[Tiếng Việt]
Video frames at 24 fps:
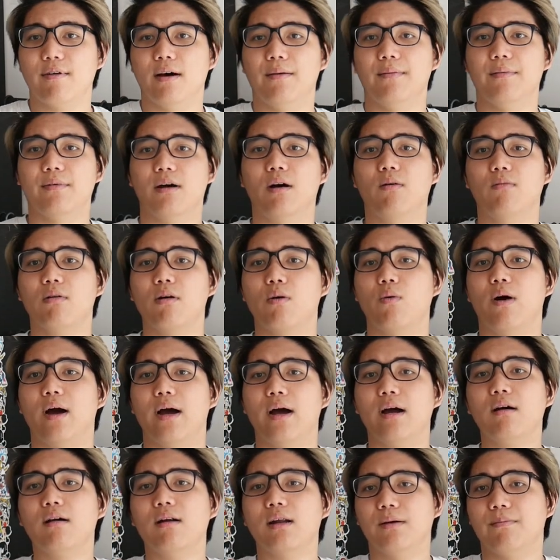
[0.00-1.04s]
và mình không có
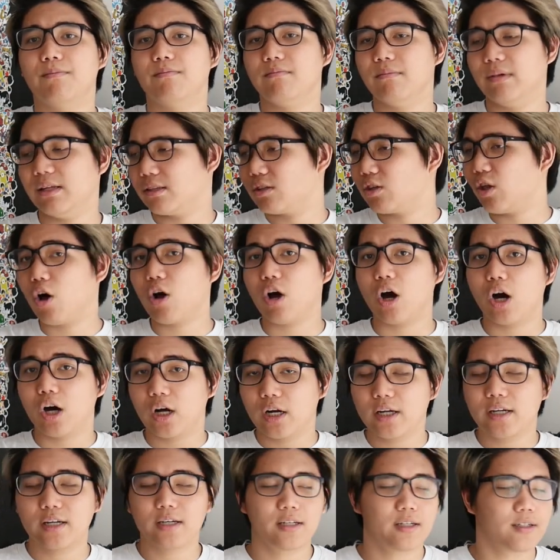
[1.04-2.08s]
quá gọi là bị to con ấy.